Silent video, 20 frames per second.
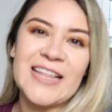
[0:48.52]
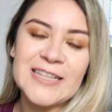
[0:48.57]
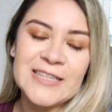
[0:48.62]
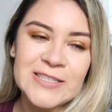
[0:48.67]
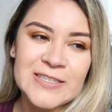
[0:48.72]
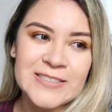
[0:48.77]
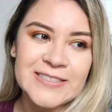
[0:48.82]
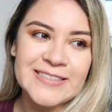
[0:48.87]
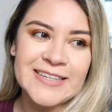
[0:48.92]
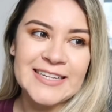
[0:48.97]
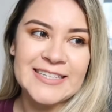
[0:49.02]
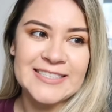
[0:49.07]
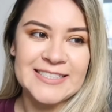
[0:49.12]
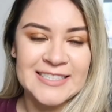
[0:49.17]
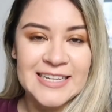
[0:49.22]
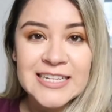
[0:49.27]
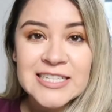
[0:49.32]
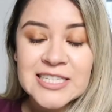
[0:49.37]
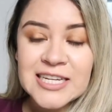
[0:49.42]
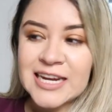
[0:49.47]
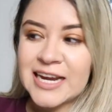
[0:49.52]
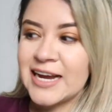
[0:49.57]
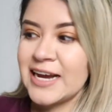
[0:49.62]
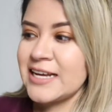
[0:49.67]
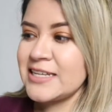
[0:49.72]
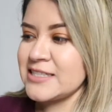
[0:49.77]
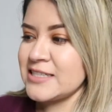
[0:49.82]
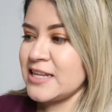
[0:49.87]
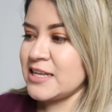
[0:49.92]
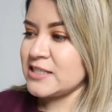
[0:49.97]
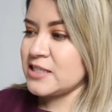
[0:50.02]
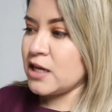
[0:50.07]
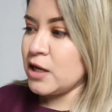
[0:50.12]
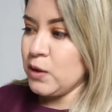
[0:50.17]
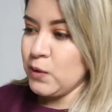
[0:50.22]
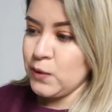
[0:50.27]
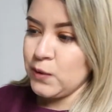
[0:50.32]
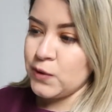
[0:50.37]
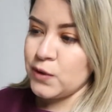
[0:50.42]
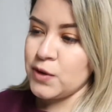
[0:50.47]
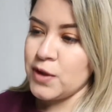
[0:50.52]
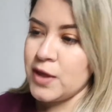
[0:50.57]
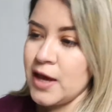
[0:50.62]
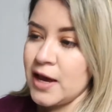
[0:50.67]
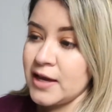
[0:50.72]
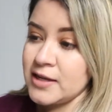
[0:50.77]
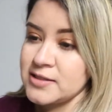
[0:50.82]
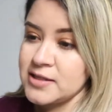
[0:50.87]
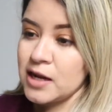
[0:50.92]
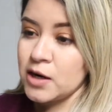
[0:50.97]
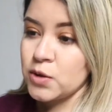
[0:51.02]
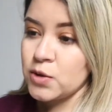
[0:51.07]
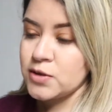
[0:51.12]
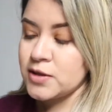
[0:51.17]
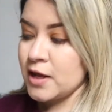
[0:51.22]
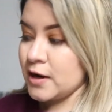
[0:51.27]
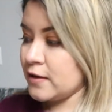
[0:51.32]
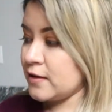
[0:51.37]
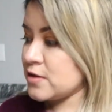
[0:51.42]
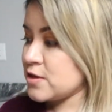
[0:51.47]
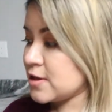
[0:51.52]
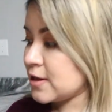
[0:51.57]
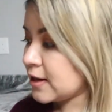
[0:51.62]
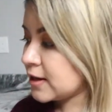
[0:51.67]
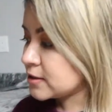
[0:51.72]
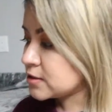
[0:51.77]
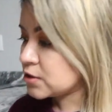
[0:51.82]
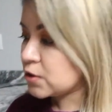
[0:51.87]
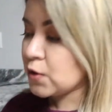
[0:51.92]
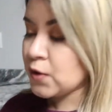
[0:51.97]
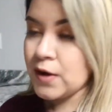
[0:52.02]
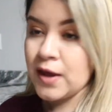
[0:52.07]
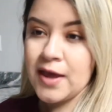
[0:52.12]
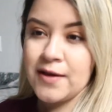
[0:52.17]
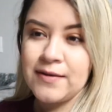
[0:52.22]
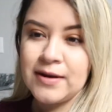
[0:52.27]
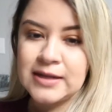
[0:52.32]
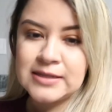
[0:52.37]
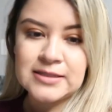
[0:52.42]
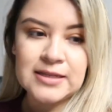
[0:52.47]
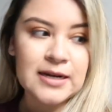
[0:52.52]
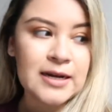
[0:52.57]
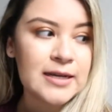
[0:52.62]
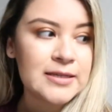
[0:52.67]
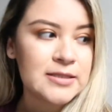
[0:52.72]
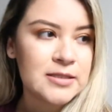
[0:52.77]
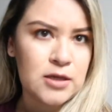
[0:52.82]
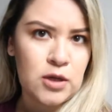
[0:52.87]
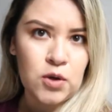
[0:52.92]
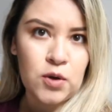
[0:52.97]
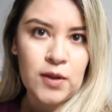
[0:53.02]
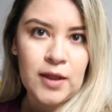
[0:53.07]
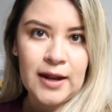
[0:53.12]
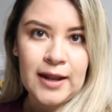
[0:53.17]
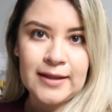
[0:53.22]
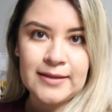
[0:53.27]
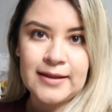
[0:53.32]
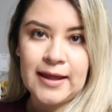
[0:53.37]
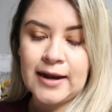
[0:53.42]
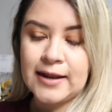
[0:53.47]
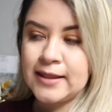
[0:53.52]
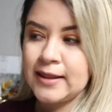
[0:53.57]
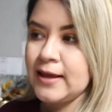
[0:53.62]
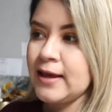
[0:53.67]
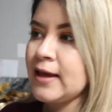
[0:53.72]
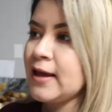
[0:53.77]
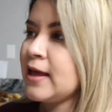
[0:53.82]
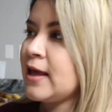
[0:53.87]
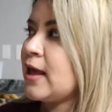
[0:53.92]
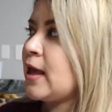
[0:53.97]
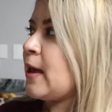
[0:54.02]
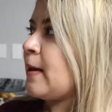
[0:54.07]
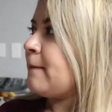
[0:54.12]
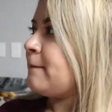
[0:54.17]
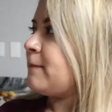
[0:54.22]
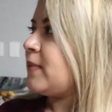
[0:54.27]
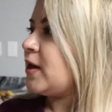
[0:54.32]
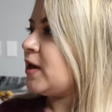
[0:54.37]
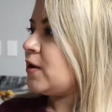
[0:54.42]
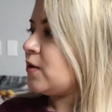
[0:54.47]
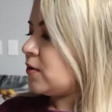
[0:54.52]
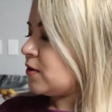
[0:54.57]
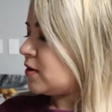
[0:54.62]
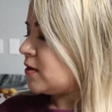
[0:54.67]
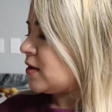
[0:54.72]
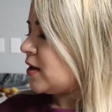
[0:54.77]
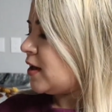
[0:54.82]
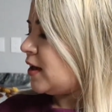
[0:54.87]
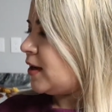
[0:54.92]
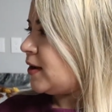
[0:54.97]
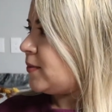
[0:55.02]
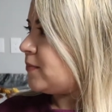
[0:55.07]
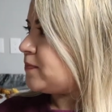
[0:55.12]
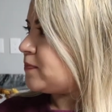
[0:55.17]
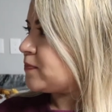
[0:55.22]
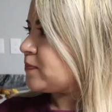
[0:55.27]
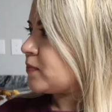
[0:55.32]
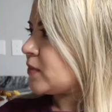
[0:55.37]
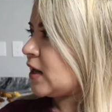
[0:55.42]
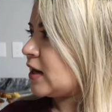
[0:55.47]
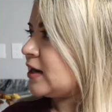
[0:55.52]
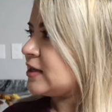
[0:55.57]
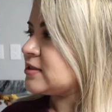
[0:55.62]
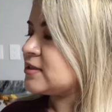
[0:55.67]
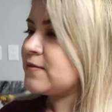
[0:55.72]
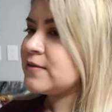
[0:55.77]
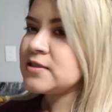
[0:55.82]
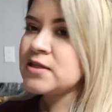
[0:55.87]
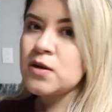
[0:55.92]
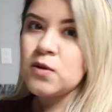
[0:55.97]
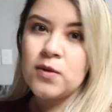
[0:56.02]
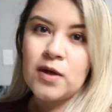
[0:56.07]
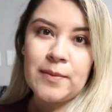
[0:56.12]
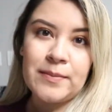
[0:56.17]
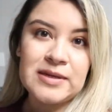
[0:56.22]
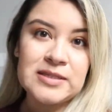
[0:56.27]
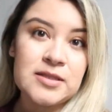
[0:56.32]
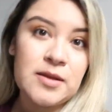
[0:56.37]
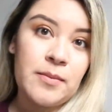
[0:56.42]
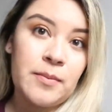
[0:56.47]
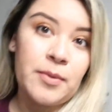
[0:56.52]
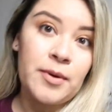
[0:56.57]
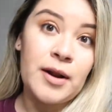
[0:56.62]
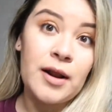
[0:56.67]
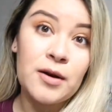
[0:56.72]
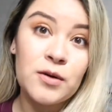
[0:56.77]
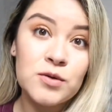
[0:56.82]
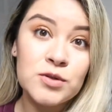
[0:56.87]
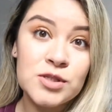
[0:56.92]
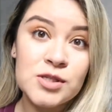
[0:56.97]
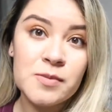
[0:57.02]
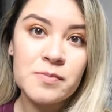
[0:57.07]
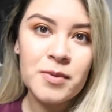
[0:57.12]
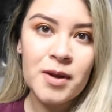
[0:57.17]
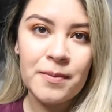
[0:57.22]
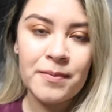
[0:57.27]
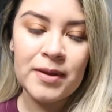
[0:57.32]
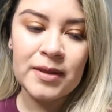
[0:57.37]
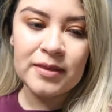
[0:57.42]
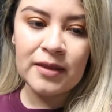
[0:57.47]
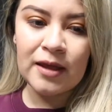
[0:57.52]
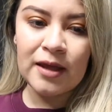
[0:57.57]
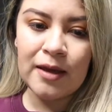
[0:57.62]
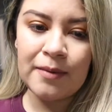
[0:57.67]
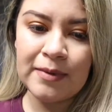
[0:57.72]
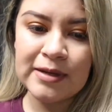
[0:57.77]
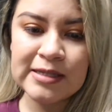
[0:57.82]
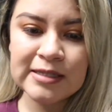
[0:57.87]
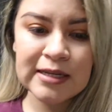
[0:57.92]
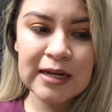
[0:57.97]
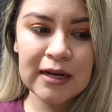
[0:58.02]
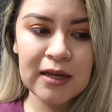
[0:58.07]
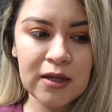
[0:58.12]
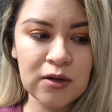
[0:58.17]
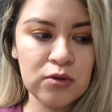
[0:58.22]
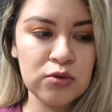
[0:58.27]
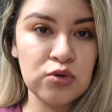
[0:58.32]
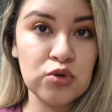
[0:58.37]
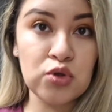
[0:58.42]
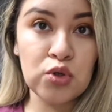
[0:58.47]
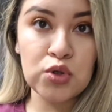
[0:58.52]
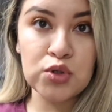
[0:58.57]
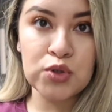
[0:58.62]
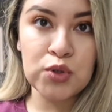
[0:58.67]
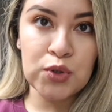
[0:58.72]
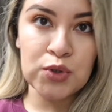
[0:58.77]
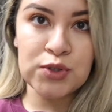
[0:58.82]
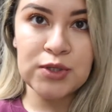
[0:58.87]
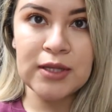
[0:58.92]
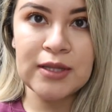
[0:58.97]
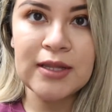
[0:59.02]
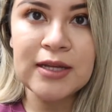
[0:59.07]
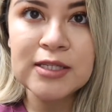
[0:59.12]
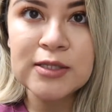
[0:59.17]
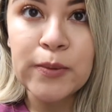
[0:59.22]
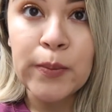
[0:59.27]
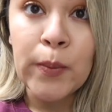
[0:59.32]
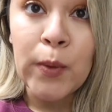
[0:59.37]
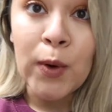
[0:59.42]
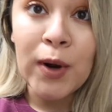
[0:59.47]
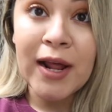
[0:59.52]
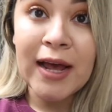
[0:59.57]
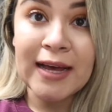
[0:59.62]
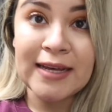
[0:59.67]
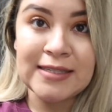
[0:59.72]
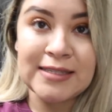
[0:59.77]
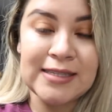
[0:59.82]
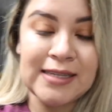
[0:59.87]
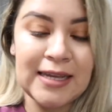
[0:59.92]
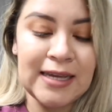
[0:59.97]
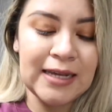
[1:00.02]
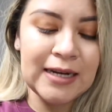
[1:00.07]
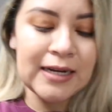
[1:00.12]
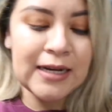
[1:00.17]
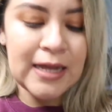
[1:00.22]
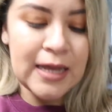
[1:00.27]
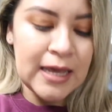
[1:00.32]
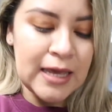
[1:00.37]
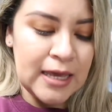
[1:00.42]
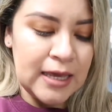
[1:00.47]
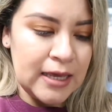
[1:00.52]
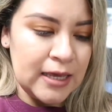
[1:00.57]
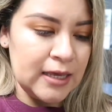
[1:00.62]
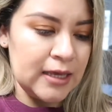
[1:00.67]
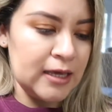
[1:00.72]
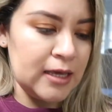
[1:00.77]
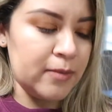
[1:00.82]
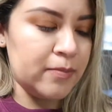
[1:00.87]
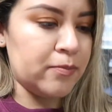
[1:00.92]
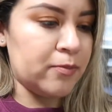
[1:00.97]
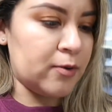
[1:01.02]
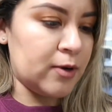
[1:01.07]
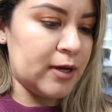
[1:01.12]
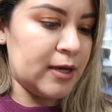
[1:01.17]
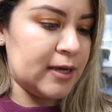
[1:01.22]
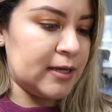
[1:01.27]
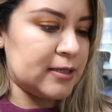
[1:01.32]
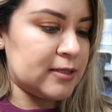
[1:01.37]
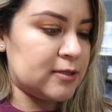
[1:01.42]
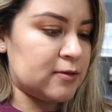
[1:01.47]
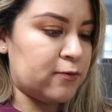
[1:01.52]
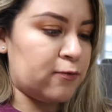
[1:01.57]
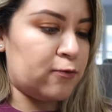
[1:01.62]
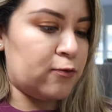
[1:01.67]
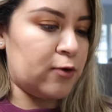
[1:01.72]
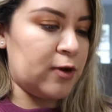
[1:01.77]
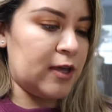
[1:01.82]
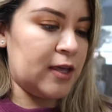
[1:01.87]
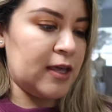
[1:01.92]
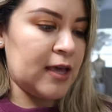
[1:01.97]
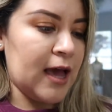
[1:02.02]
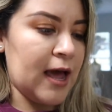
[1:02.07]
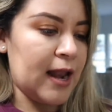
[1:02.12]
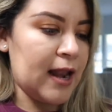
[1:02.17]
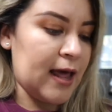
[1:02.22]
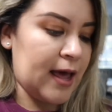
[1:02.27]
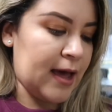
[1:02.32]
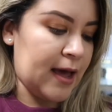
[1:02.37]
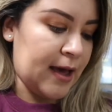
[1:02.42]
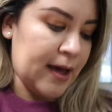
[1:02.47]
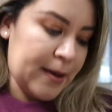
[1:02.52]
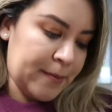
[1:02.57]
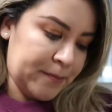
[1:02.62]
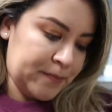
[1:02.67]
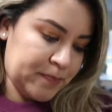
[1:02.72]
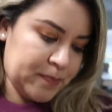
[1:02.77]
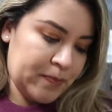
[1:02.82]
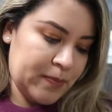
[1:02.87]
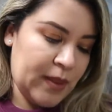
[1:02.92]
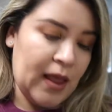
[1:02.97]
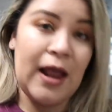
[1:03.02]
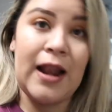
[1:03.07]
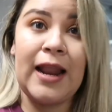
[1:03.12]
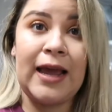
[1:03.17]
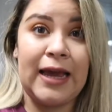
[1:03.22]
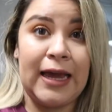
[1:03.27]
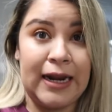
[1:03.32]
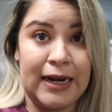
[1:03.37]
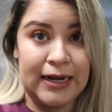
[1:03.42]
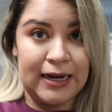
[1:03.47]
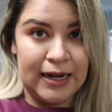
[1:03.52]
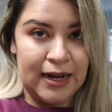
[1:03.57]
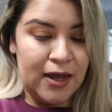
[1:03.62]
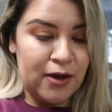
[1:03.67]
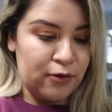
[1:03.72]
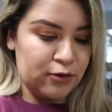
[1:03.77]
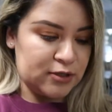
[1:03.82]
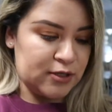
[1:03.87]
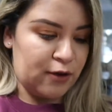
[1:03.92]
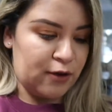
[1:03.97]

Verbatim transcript: Entonces, sí, chicas, las saludo. Ya es algo tarde, chicas. Creo que ya van a ser las 5 de la tarde. Pero em, las iba a saludar más temprano. Simplemente que me salieron dos cositas por hacer. Y pues fui a la, a la carrera. O